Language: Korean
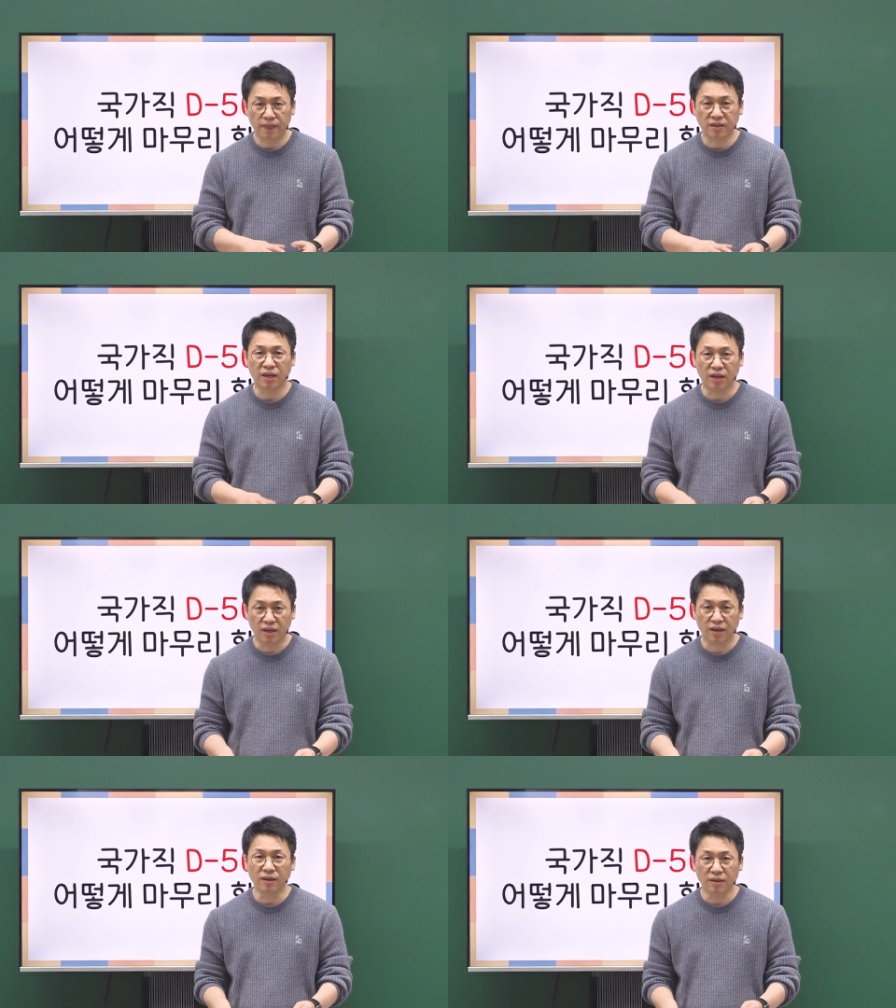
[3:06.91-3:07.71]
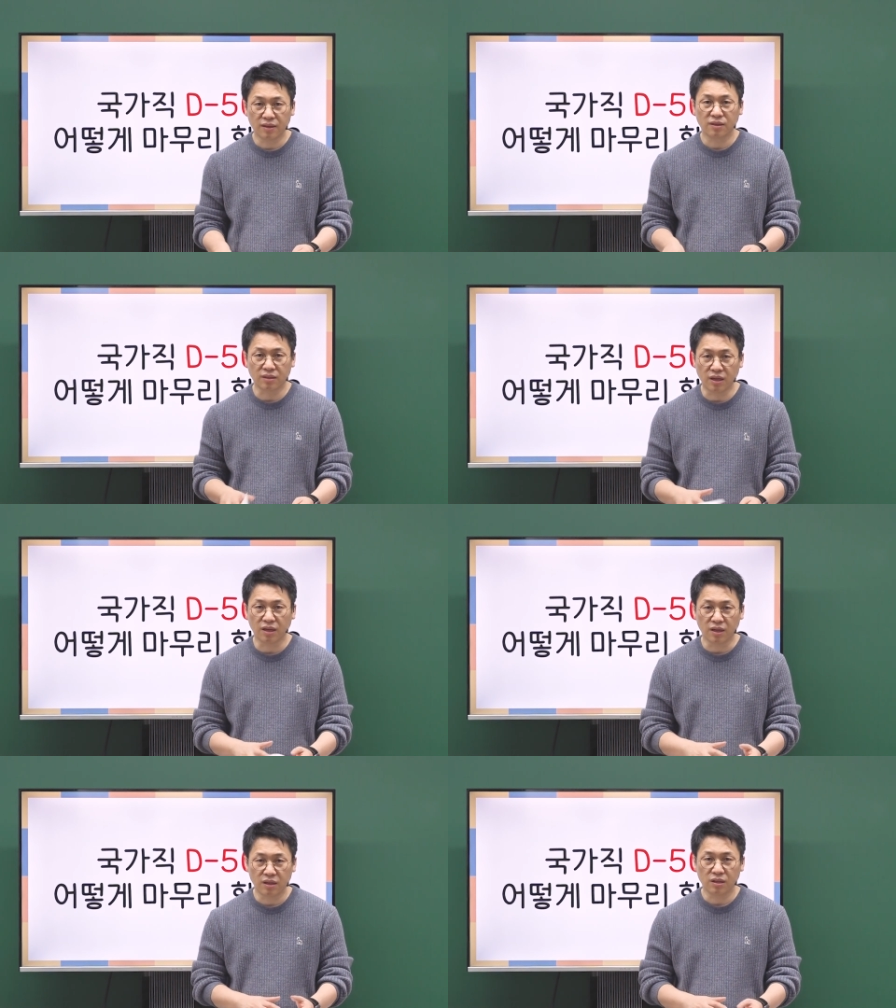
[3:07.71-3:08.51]
이렇게, 응?
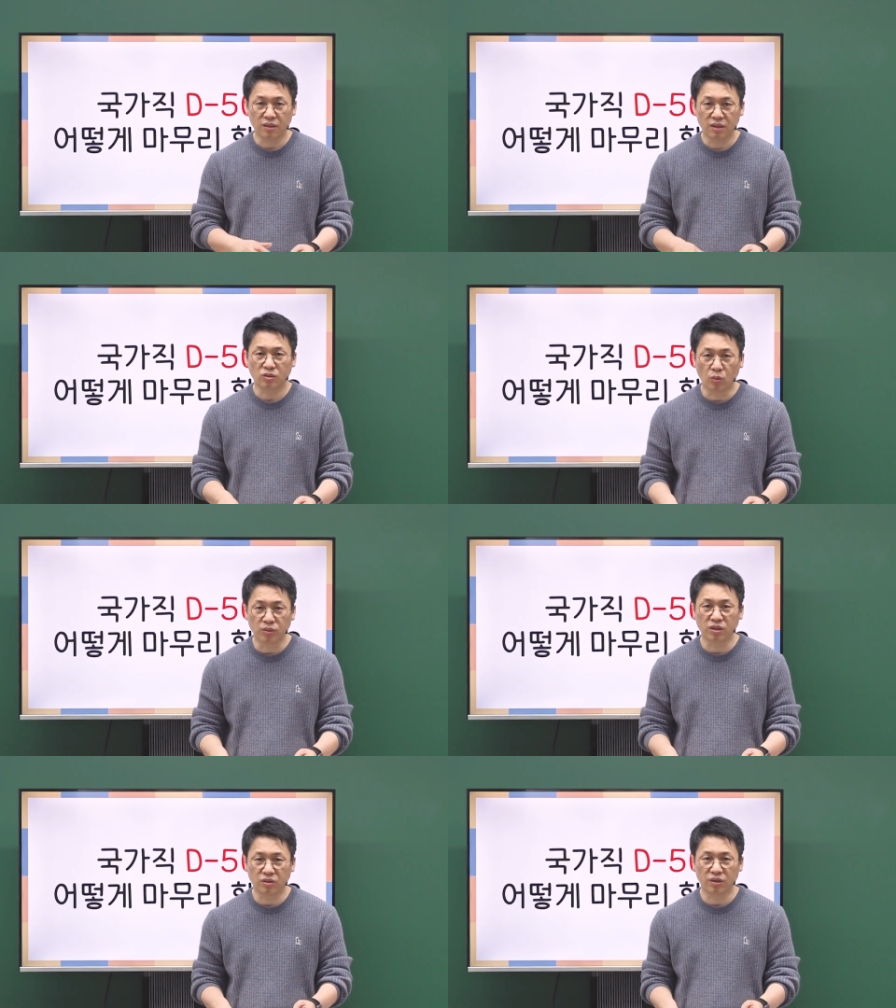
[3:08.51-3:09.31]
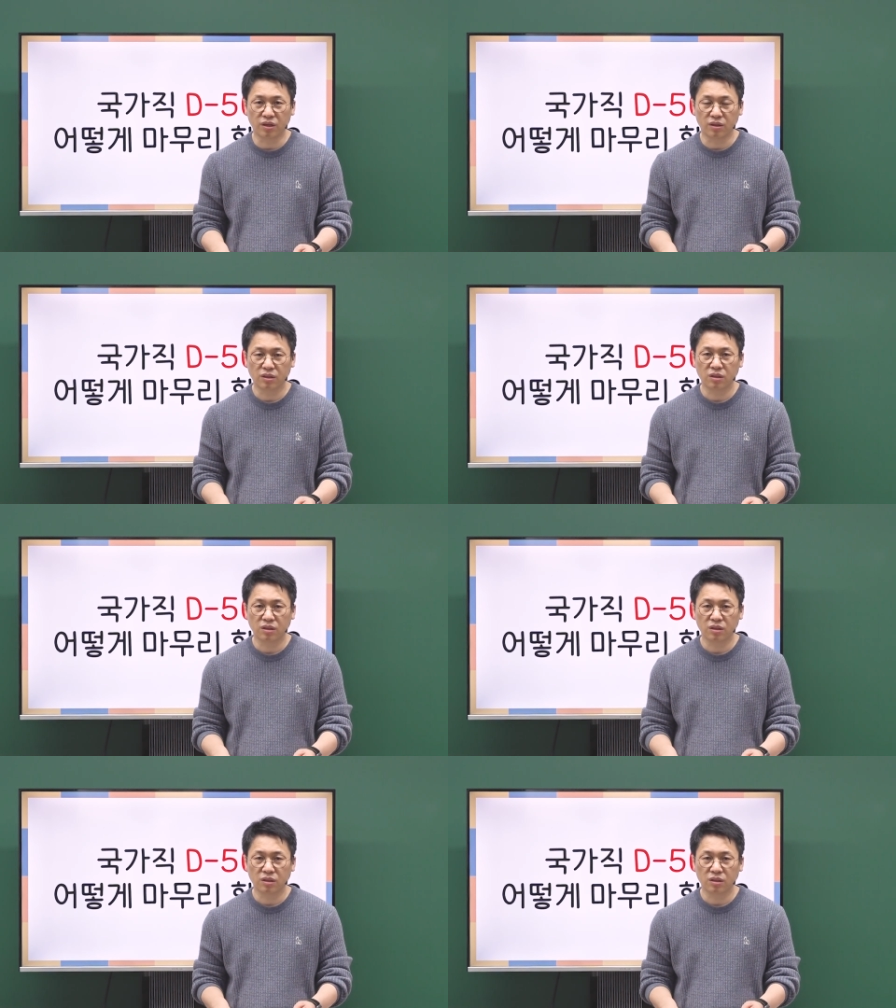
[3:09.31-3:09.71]
이렇게 넘기는 거예요.